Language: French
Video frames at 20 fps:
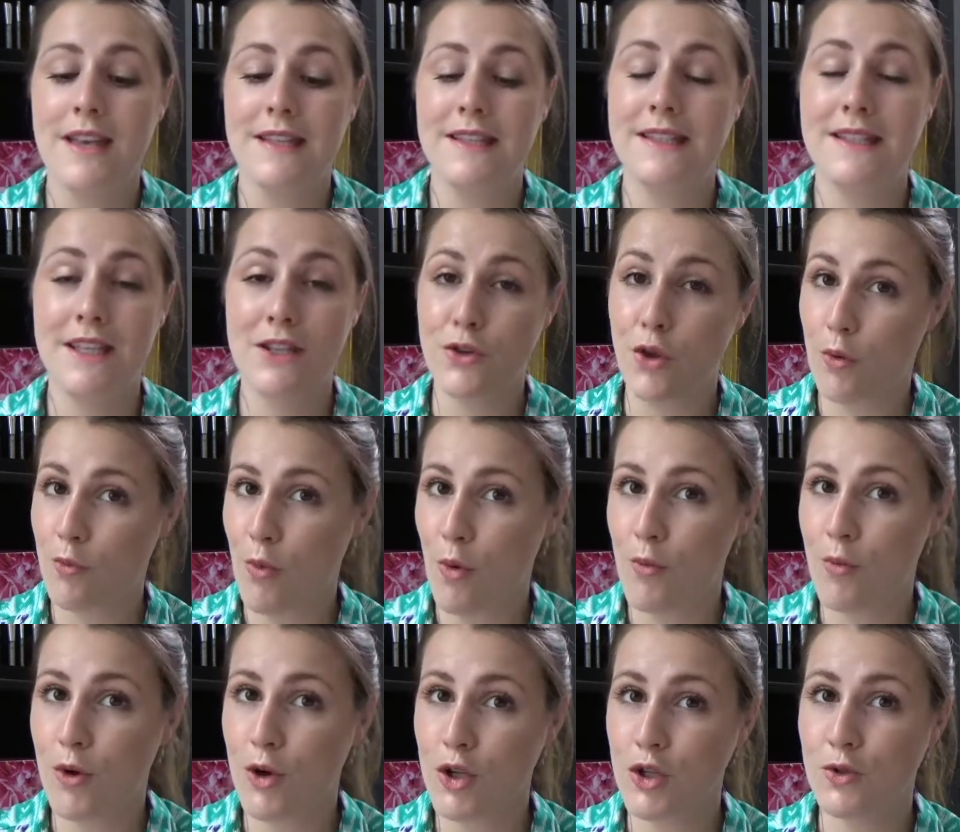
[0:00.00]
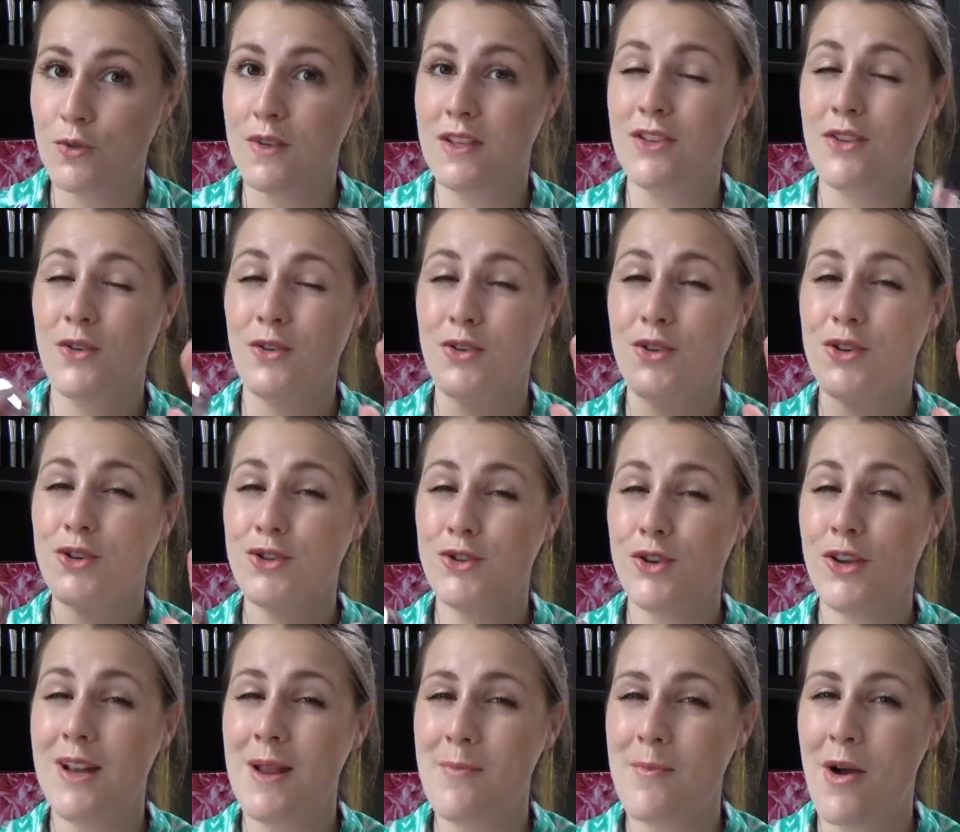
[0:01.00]
c'est un bon produit. Donc,
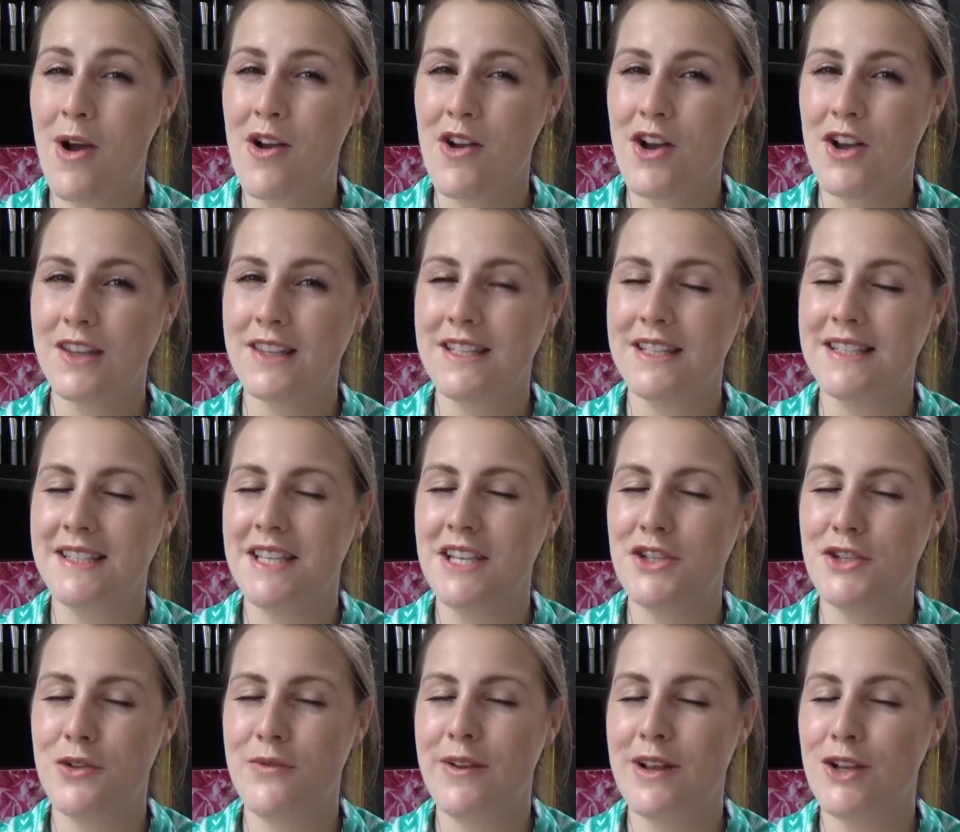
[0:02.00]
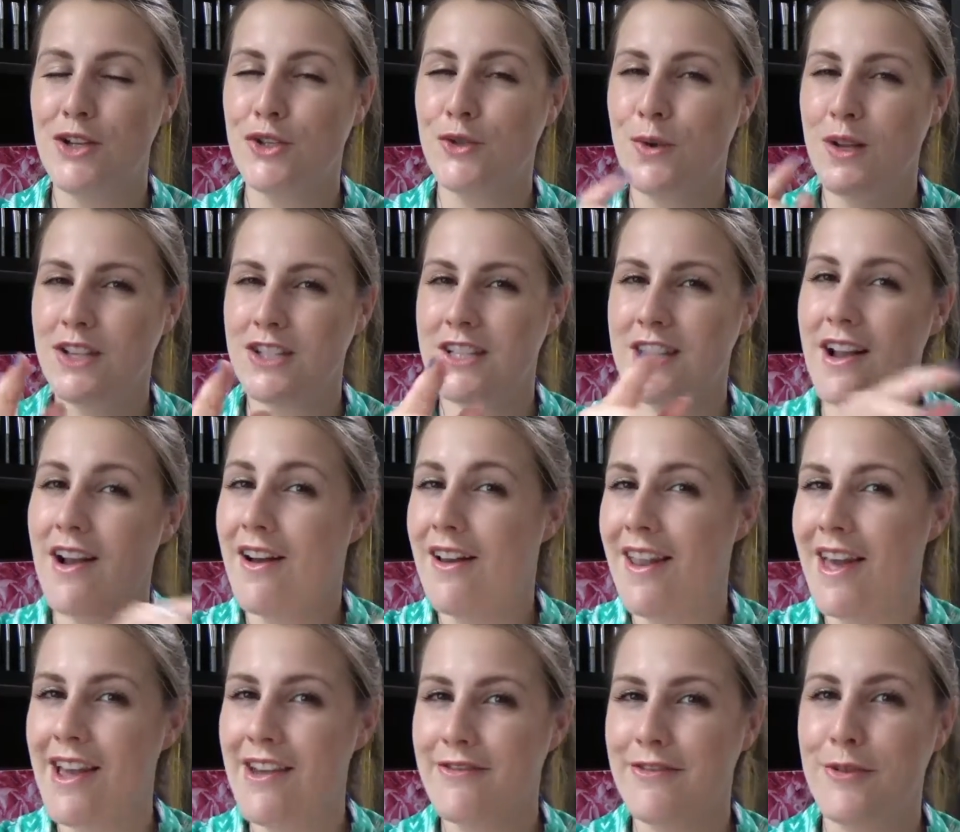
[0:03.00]
je ne l'ai pas encore testé, je vais le swatcher en
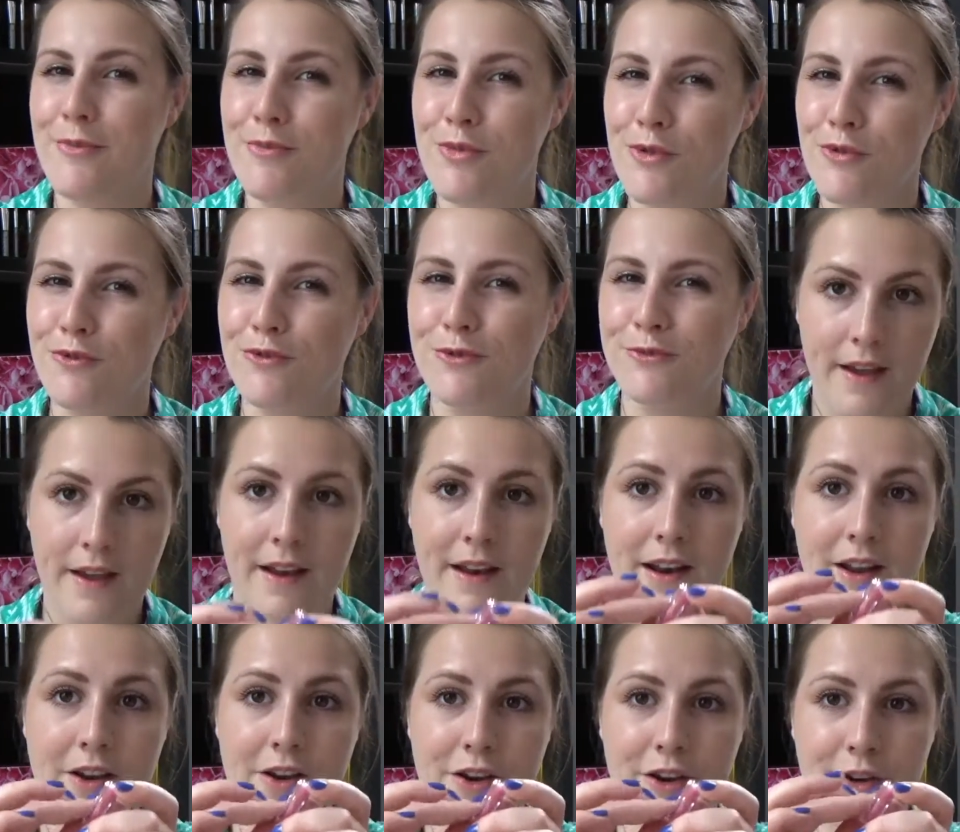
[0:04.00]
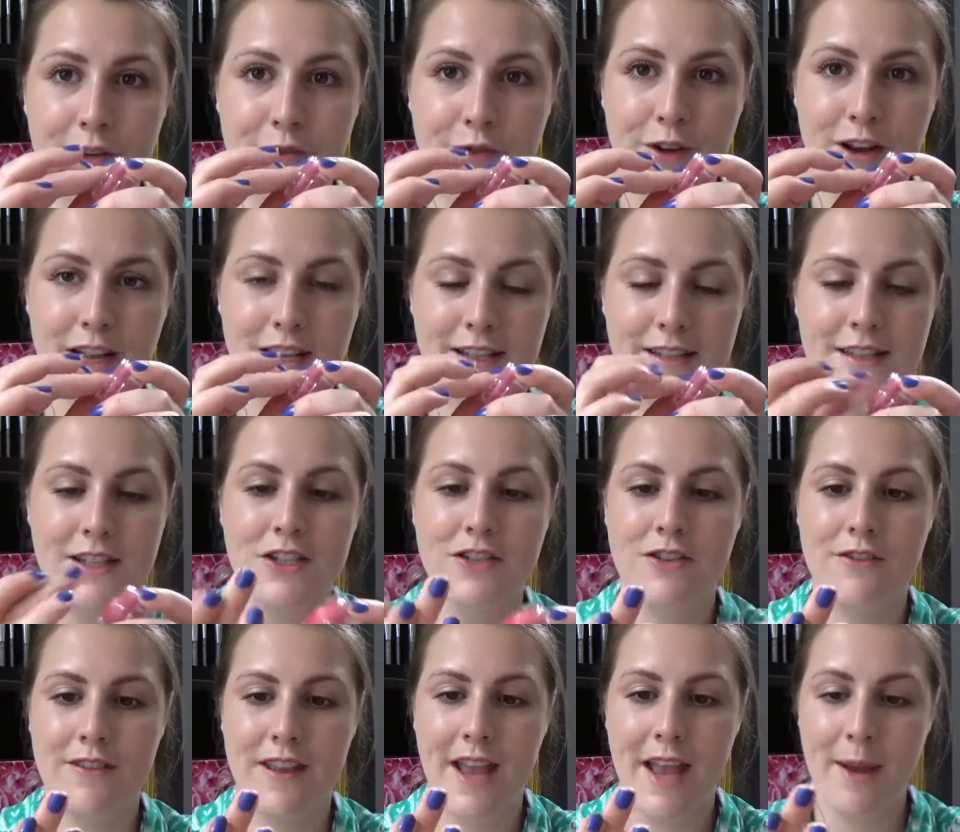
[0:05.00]
live pour vous. Alors, euh, voilà, ici,
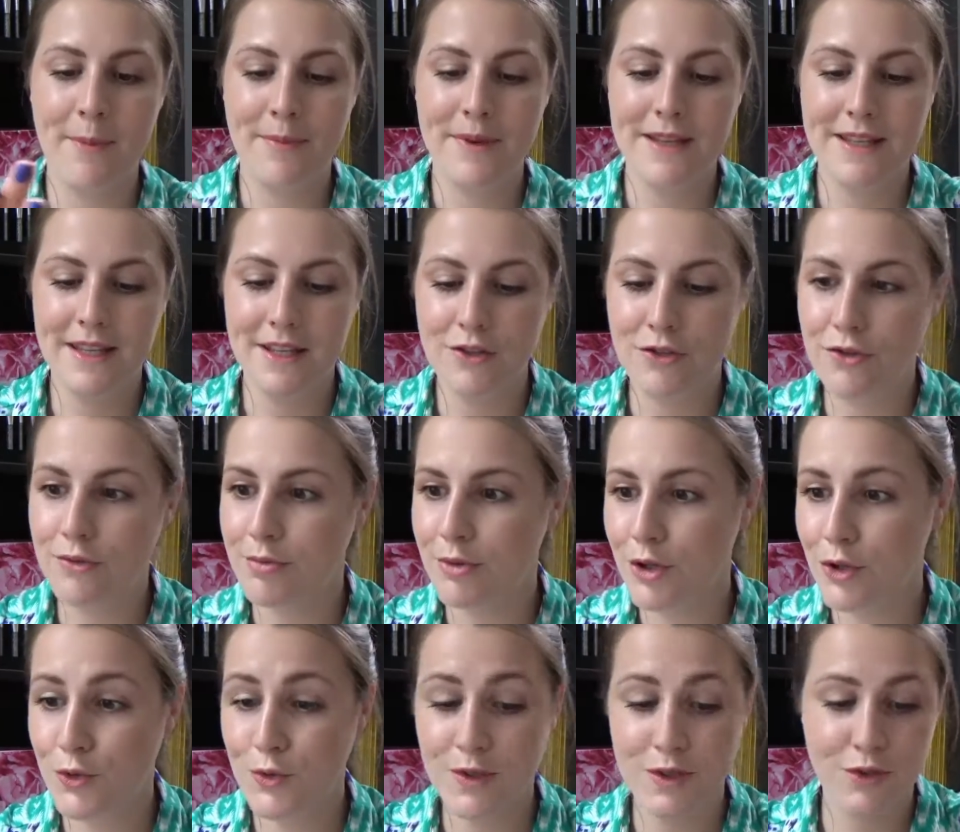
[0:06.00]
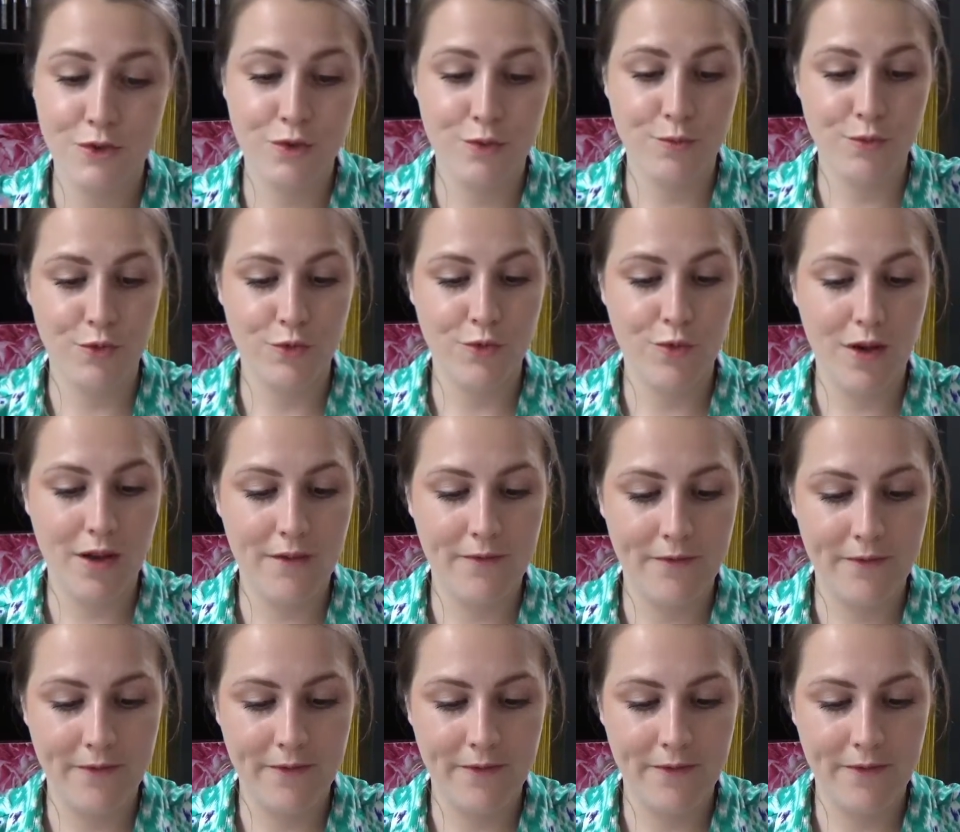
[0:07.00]
je viens appliquer du produit sur mon doigt.